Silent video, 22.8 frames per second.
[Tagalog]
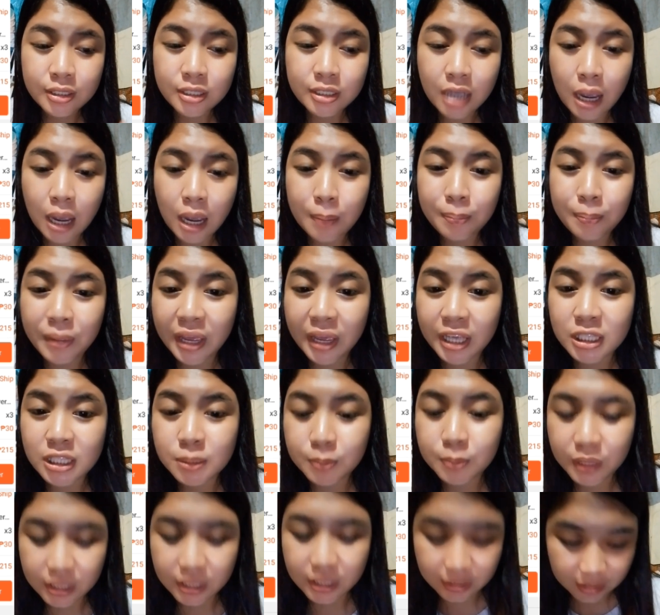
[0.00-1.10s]
Shopee
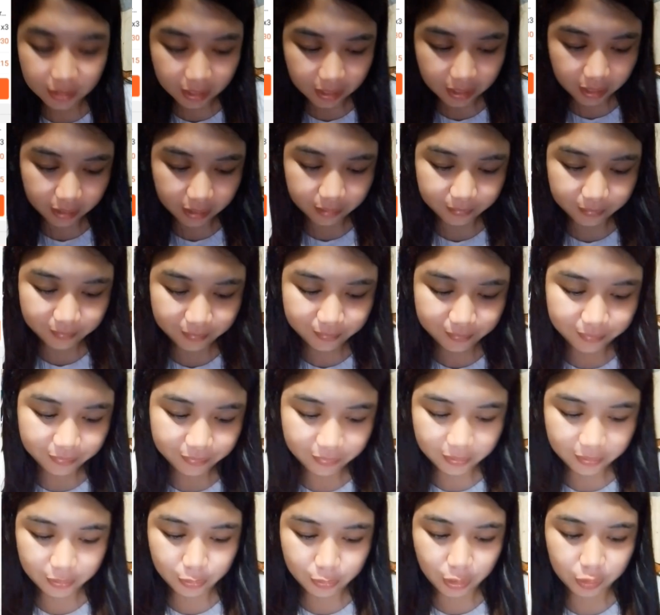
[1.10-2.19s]
Express na yan.
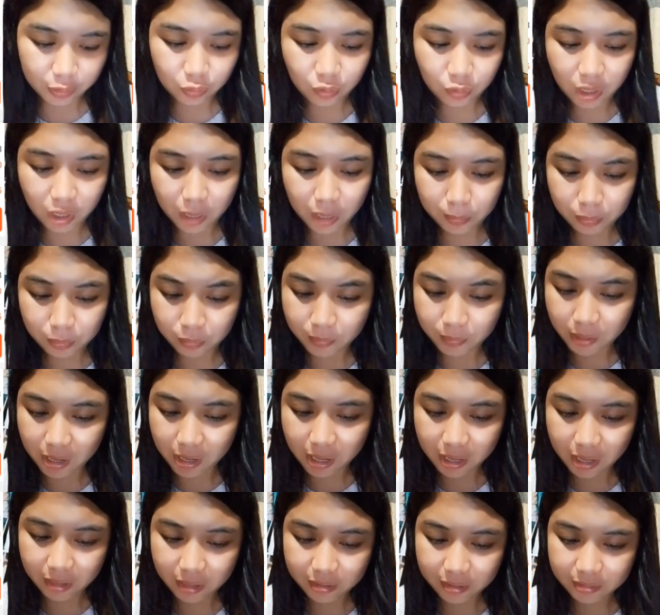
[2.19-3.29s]
So, ito nga po
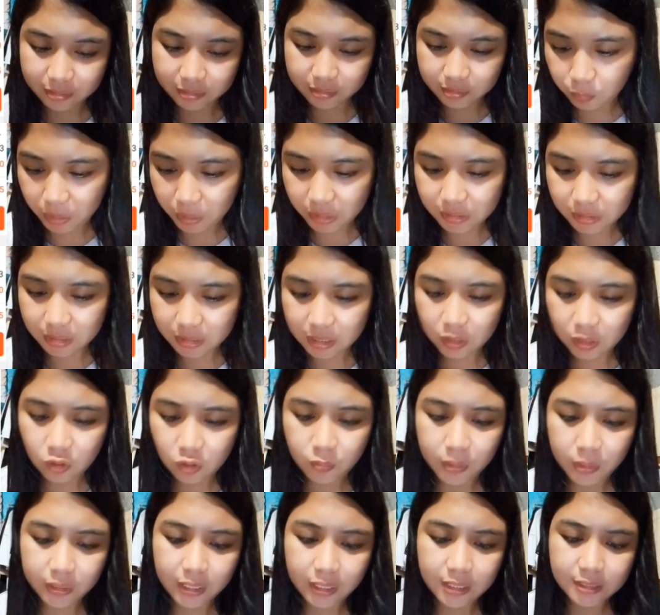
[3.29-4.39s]
pala, comparison na
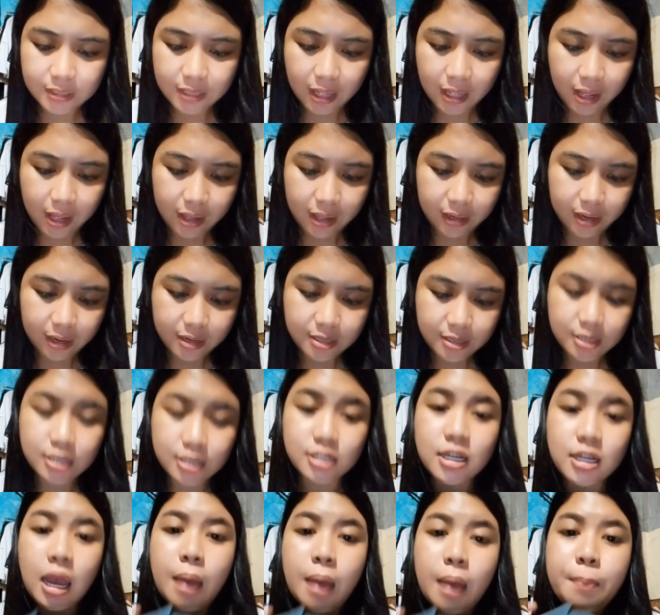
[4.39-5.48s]
dumating sa akin,
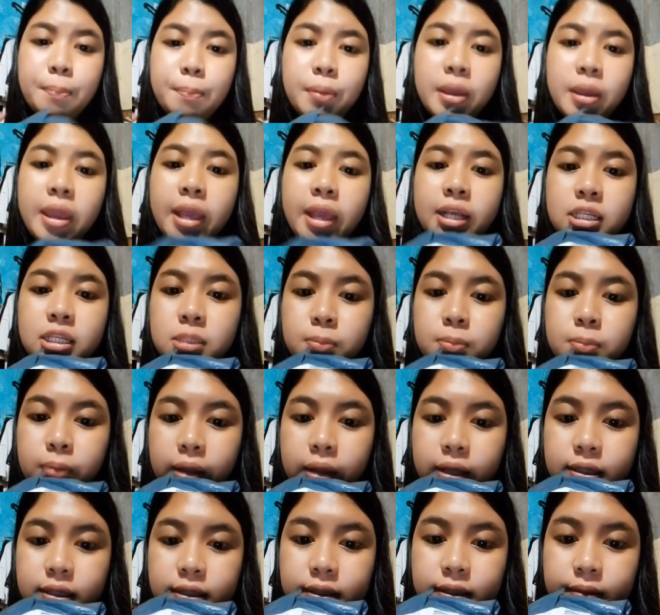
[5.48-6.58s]
Shopee
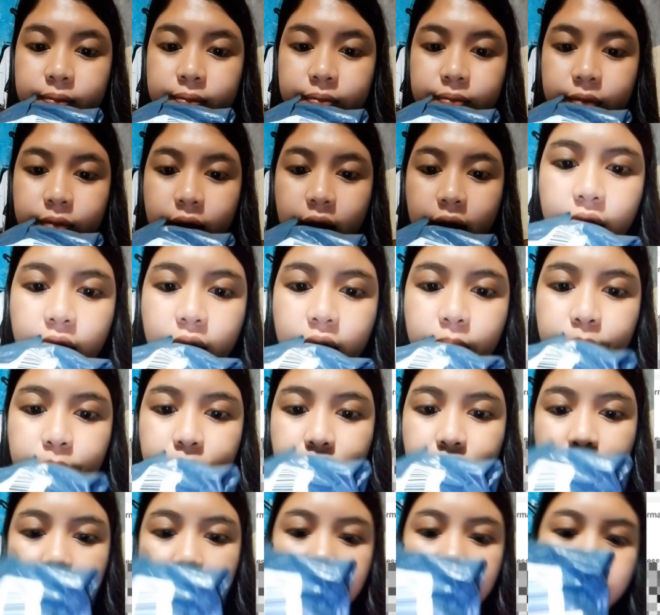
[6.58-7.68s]
Express. Ayan
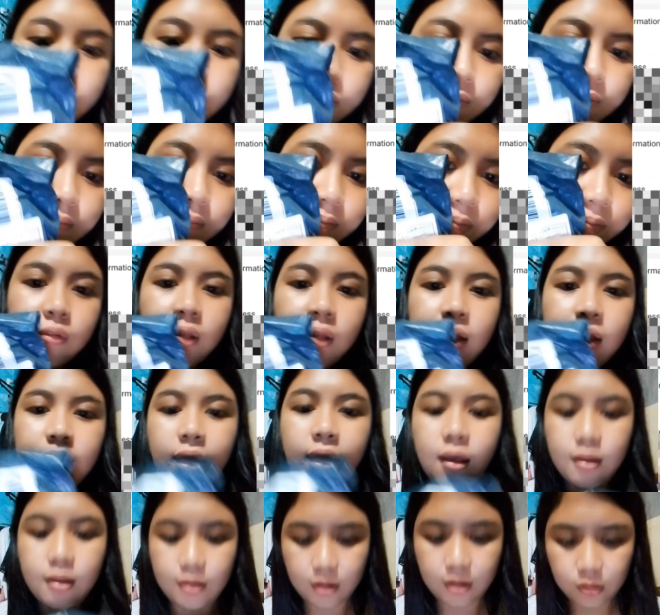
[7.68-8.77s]
po yung
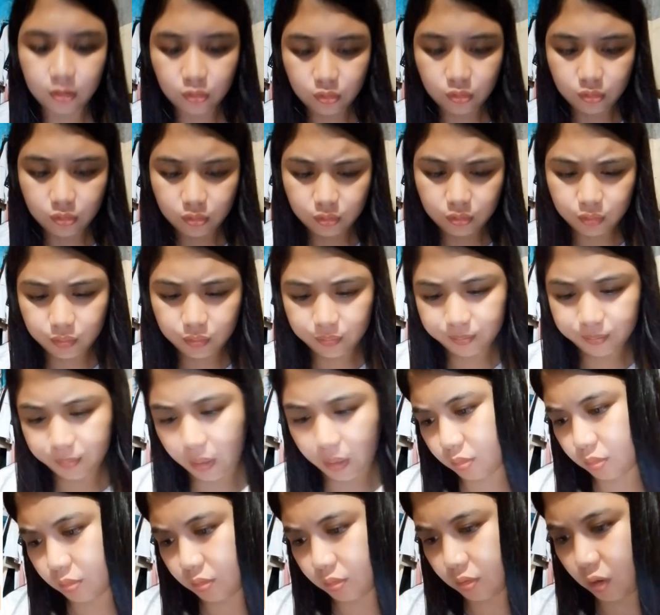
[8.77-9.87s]
tatak nitong
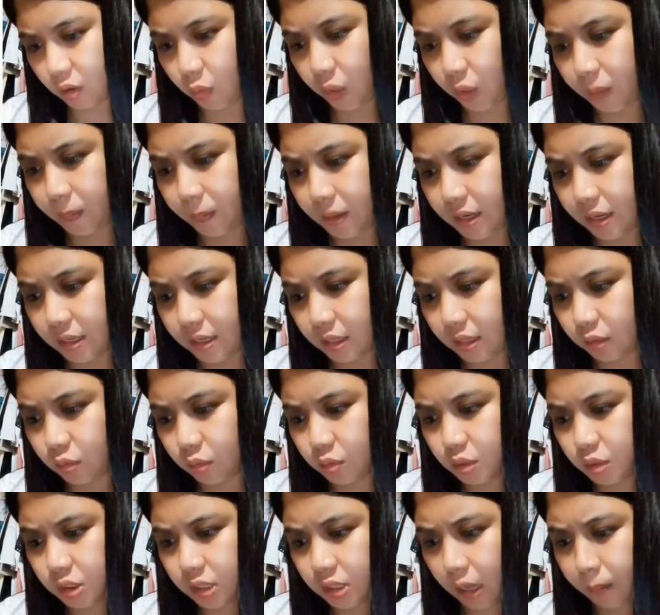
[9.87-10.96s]
tong waybill na
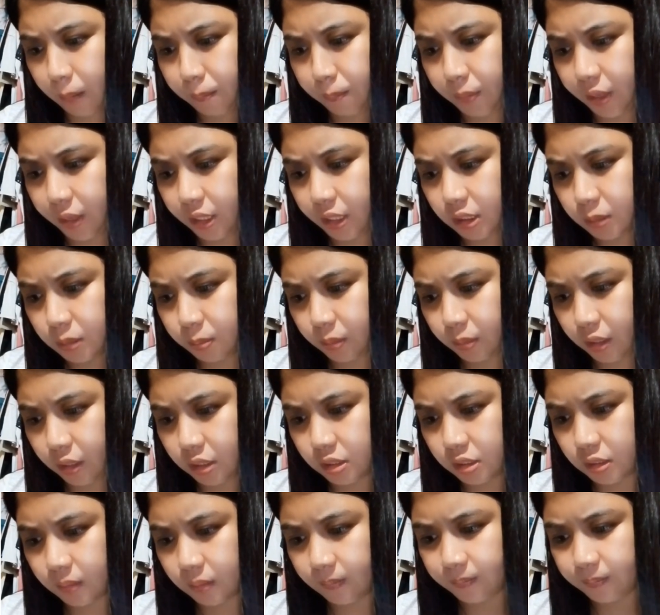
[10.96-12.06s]
to, Shopee
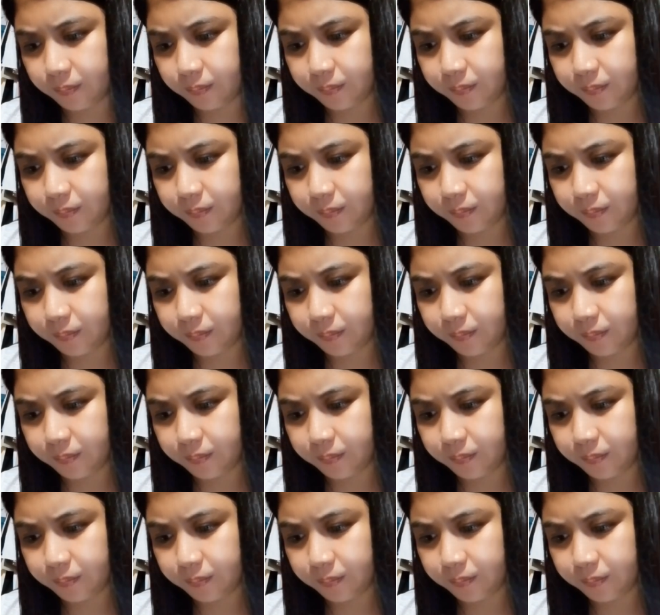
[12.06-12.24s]
Express.